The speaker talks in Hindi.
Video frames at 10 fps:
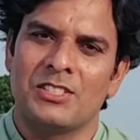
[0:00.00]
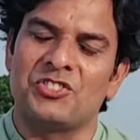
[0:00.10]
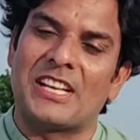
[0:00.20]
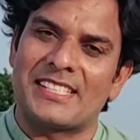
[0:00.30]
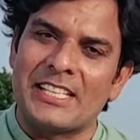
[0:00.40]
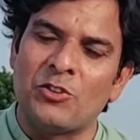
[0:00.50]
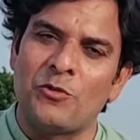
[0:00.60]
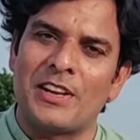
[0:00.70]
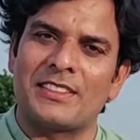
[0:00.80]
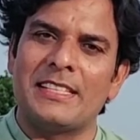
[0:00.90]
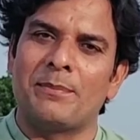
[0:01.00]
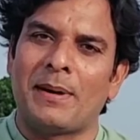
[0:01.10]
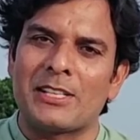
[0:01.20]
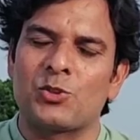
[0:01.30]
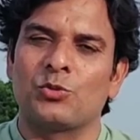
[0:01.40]
जैसे ही वो व्यक्ति ये
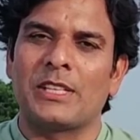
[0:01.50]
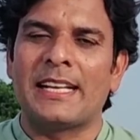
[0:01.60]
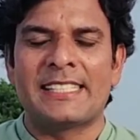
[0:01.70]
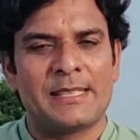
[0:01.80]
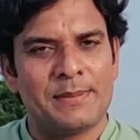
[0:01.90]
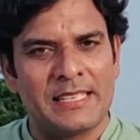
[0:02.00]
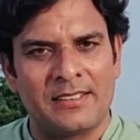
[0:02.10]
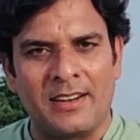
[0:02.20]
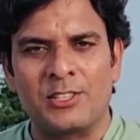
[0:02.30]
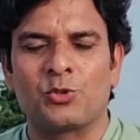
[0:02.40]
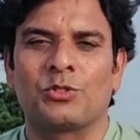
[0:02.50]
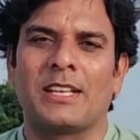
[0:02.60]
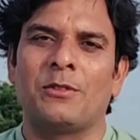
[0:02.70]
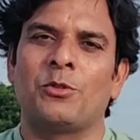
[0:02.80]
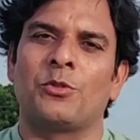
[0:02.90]
बात सुनता है एसीपी की डांट सुनता
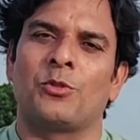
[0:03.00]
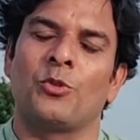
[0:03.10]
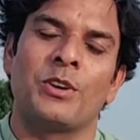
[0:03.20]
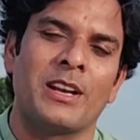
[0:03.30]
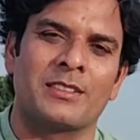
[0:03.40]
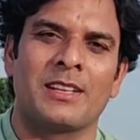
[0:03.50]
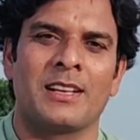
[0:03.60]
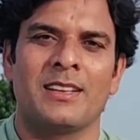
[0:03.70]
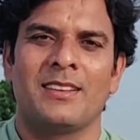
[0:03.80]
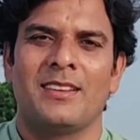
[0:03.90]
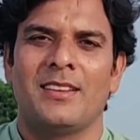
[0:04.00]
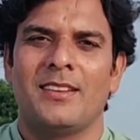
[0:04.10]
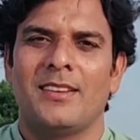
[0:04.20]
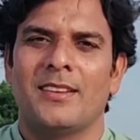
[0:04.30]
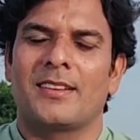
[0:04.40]
है वो रोने लगता है
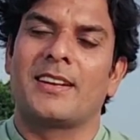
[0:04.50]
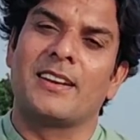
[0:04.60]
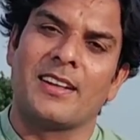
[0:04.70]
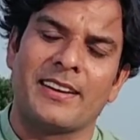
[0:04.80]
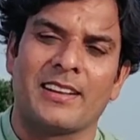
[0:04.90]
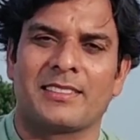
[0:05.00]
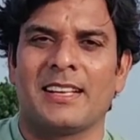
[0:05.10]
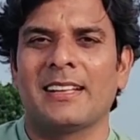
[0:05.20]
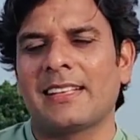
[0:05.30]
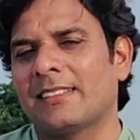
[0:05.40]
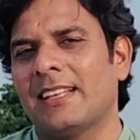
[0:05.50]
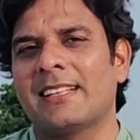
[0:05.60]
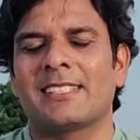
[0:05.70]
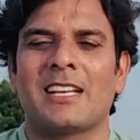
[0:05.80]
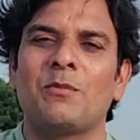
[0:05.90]
गिड़गिड़ाने लगता है कहता है
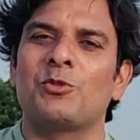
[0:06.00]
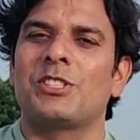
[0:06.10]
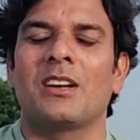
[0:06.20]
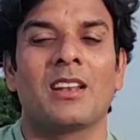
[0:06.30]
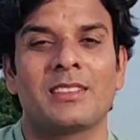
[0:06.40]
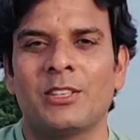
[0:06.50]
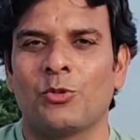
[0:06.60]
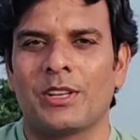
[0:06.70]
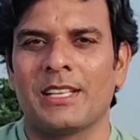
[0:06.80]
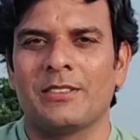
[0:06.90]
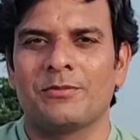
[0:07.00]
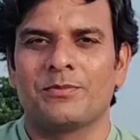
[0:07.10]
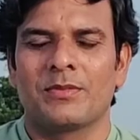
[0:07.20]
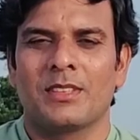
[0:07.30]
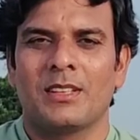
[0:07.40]
कि साहब मुझसे गलती हो गई है
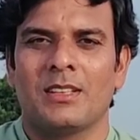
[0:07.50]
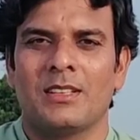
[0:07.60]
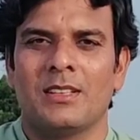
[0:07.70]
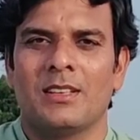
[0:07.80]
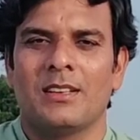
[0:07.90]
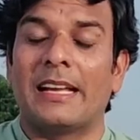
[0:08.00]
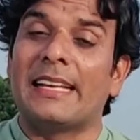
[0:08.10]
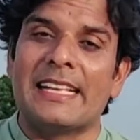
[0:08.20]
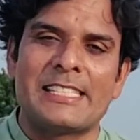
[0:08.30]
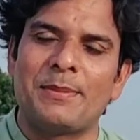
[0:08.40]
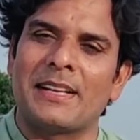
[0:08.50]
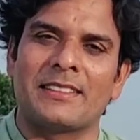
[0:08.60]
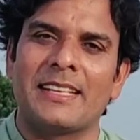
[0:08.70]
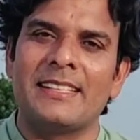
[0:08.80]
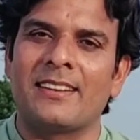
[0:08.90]
लेकिन ए
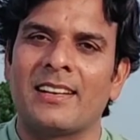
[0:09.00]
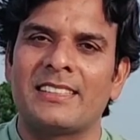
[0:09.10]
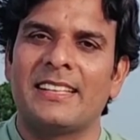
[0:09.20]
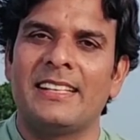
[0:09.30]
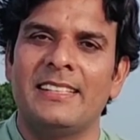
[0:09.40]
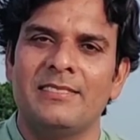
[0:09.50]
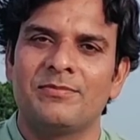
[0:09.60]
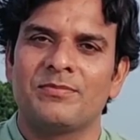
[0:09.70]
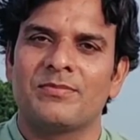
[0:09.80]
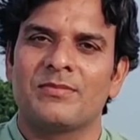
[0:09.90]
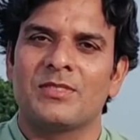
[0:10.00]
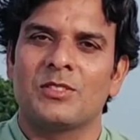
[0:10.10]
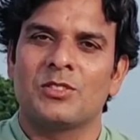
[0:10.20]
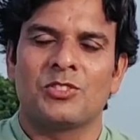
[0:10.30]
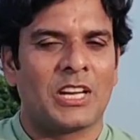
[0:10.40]
कहता है ये गलती नहीं
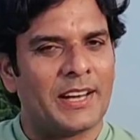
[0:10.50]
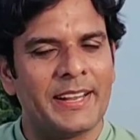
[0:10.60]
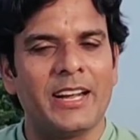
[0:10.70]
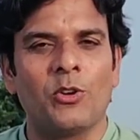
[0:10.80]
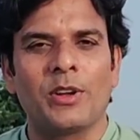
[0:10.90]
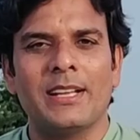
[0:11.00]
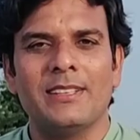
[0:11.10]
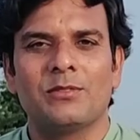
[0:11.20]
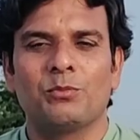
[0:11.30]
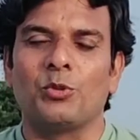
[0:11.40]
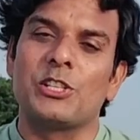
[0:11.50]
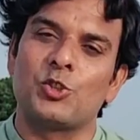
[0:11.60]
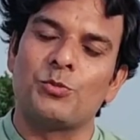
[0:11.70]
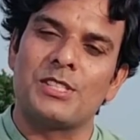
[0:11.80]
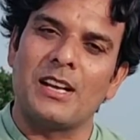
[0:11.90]
थाने आओगे पुलिस
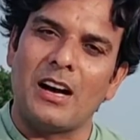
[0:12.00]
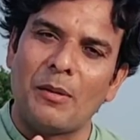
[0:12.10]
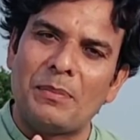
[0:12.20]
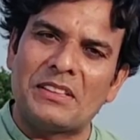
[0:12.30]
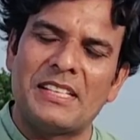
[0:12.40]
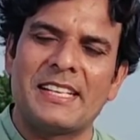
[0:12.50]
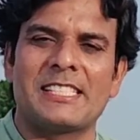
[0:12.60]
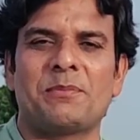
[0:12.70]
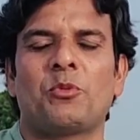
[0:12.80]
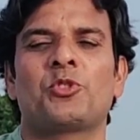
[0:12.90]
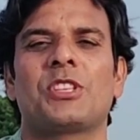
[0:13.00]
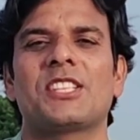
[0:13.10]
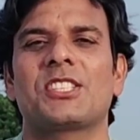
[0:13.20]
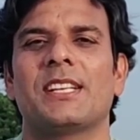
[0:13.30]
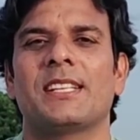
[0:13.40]
तुमसे अपने तरीके से
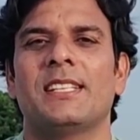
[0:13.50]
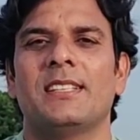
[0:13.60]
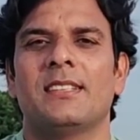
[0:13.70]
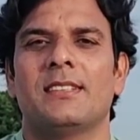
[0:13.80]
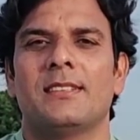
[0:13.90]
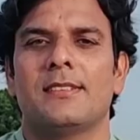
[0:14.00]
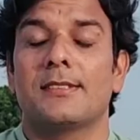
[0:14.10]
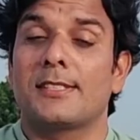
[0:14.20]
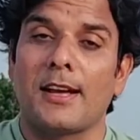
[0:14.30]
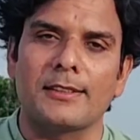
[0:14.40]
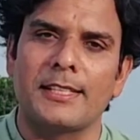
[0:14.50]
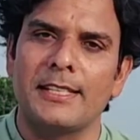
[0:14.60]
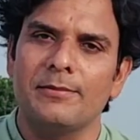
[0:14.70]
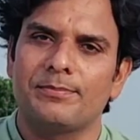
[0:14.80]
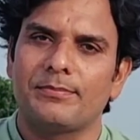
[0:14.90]
पूछताछ करेगी साथ ही